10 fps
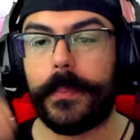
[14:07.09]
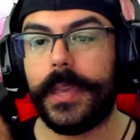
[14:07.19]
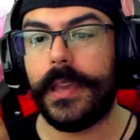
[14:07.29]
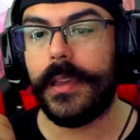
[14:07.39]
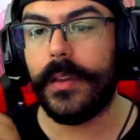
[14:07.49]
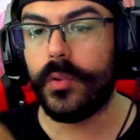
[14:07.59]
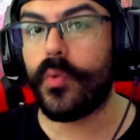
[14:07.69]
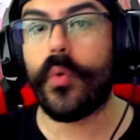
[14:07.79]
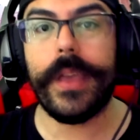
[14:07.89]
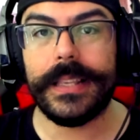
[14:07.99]
Porque eu
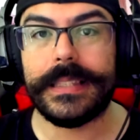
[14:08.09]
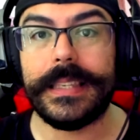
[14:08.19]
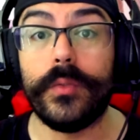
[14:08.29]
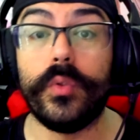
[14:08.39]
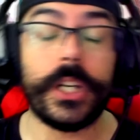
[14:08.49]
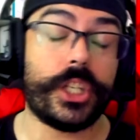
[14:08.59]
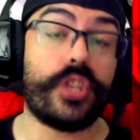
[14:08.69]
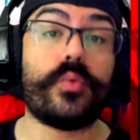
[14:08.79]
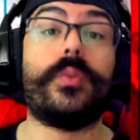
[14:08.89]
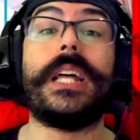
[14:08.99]
não conhecia, eu nunca tinha
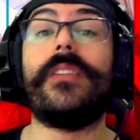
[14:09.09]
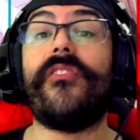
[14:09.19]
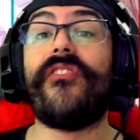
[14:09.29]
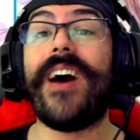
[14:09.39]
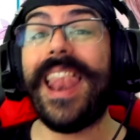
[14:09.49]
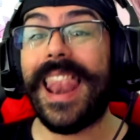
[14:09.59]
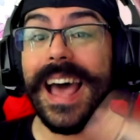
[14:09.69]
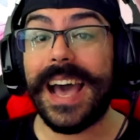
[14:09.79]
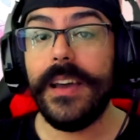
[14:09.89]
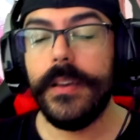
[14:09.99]
escutado
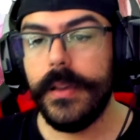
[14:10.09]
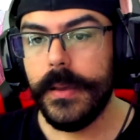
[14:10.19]
falar.